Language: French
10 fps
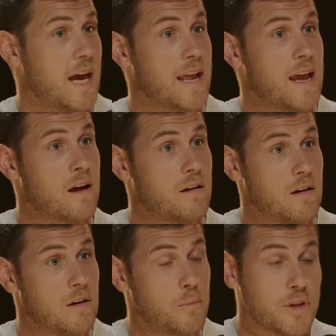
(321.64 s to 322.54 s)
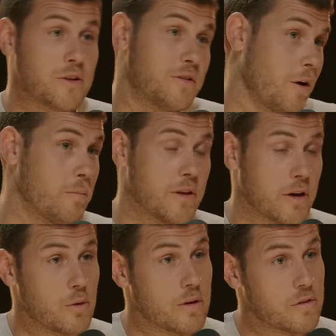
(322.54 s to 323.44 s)
derrière, peut-être que ça rentre pas
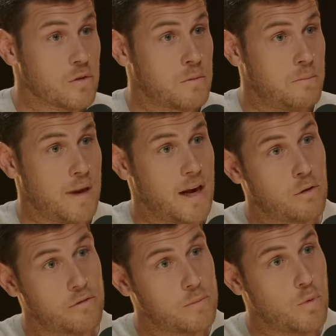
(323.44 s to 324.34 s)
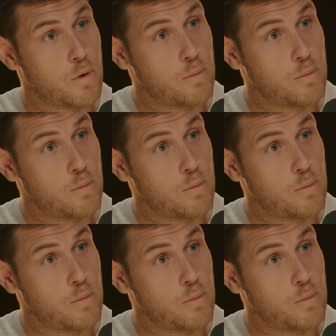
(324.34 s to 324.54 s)
dans l'équation, mais là, on vient de me